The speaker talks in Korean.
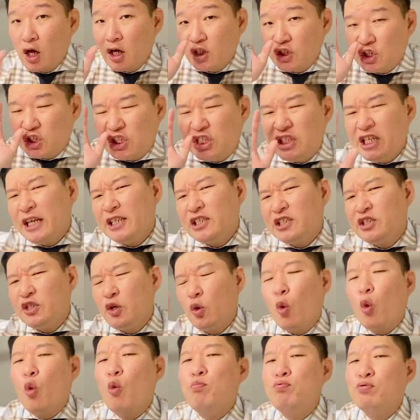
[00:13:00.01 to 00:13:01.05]
GST
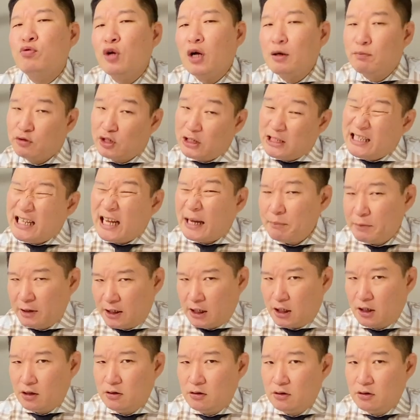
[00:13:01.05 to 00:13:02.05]
5%가 붙긴 합니다.